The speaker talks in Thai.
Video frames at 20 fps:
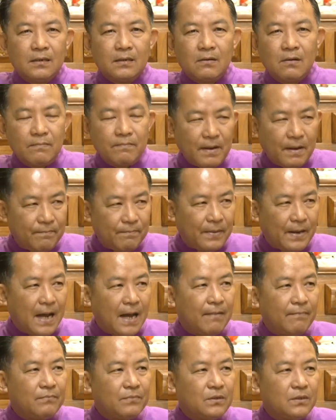กองปราบป
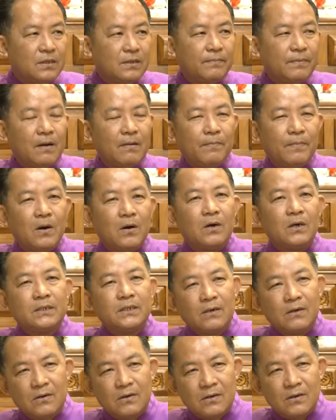ราม โดยเฉพาะปอ
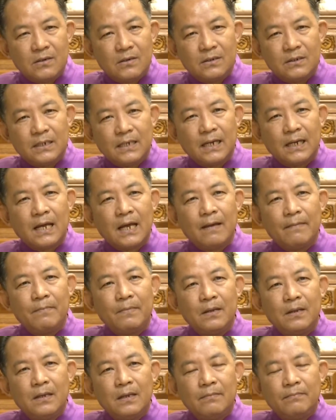ทนะครับ
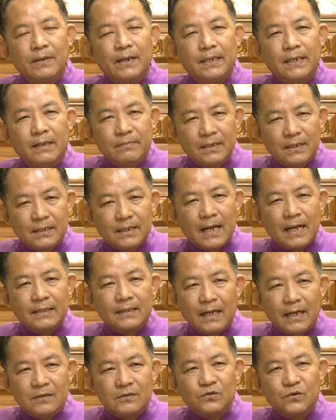เพื่อเนินการ
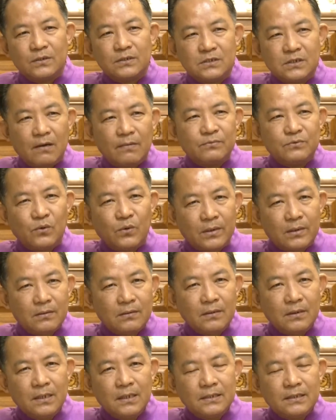ไต่สวนสอบสวน
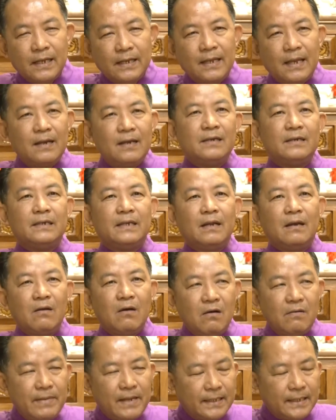จริงๆเรื่องนี้
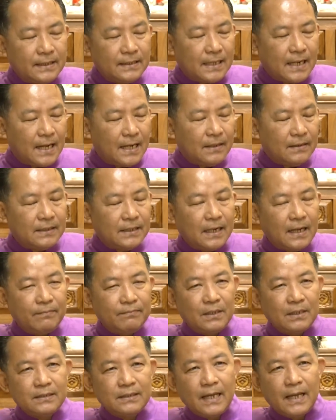ร้องมาตั้งนานแล้วนะครั
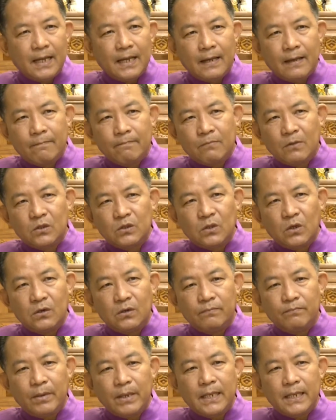บ ตั้งแต่ต้นต้
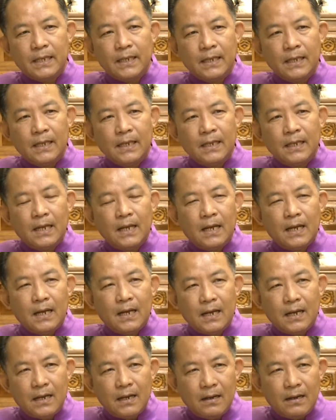นปี
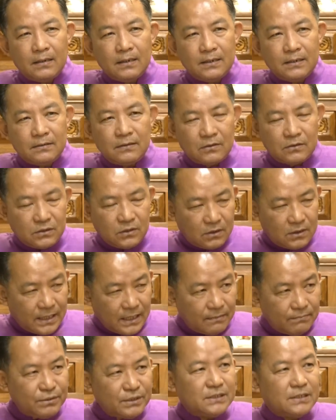ต้นต้น
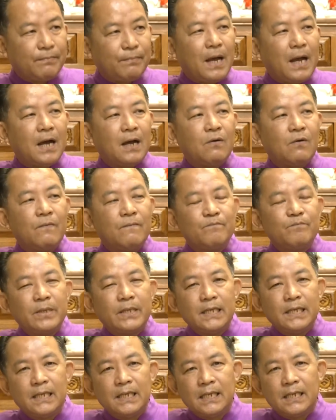เดือนพฤษภาคม
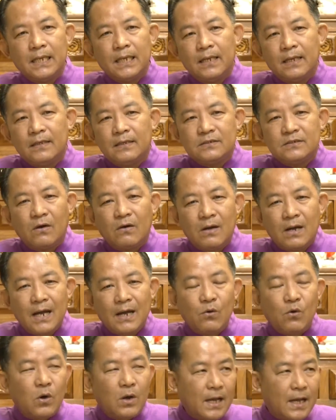ปี
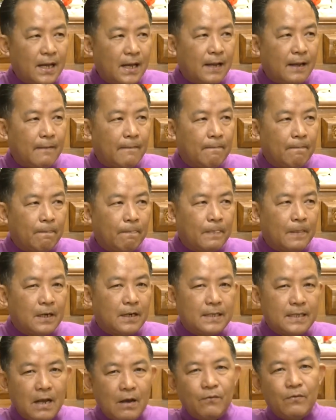
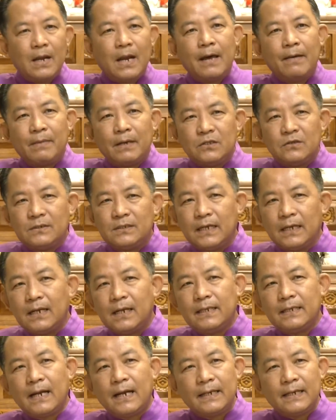2565ระยะเวลามาจนถึง
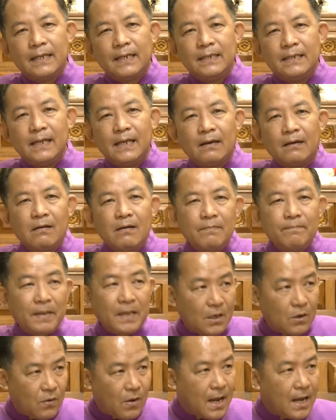ขณะนี้เนี่ยก็
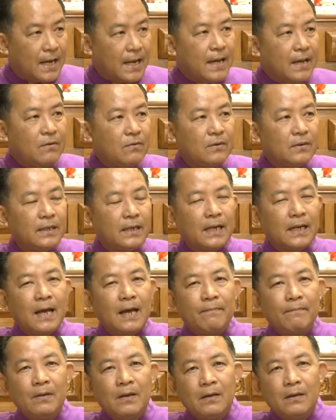ปีกว่าแล้วนะค
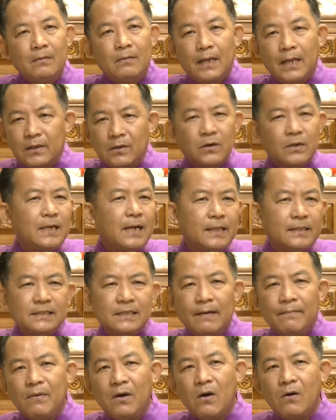รับหลายคนอาจ
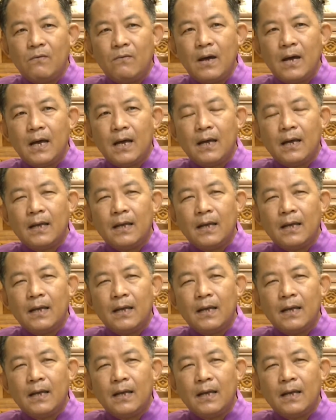จะมองว่า